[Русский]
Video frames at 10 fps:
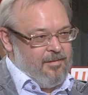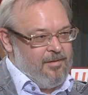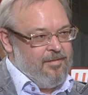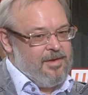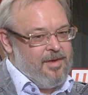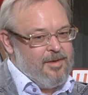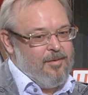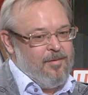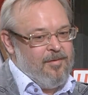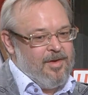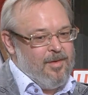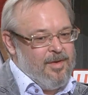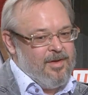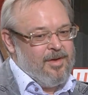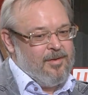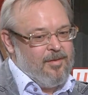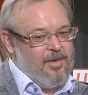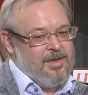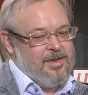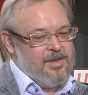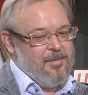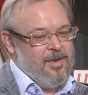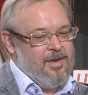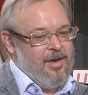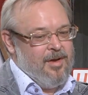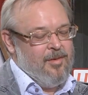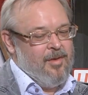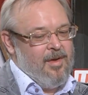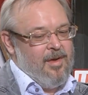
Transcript: Вот возник такой феномен, который я сейчас определяю